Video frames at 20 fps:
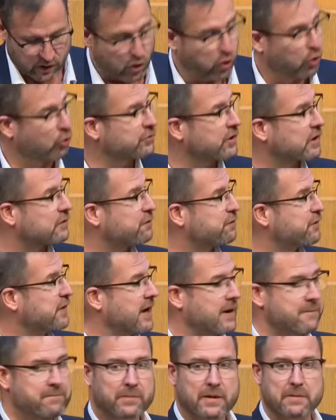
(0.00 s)

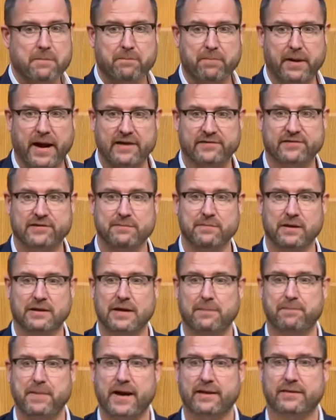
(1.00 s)
104
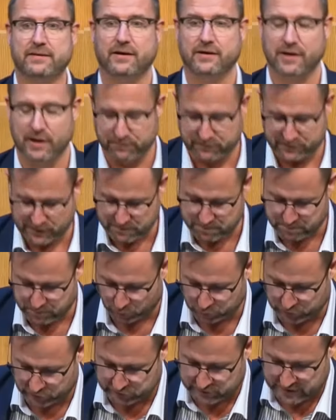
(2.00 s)
Pressemitarbeiter gibt es im
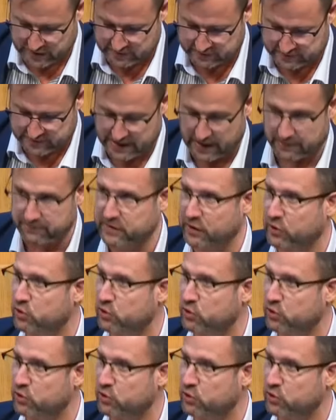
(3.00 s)
Bundeskanzleramt,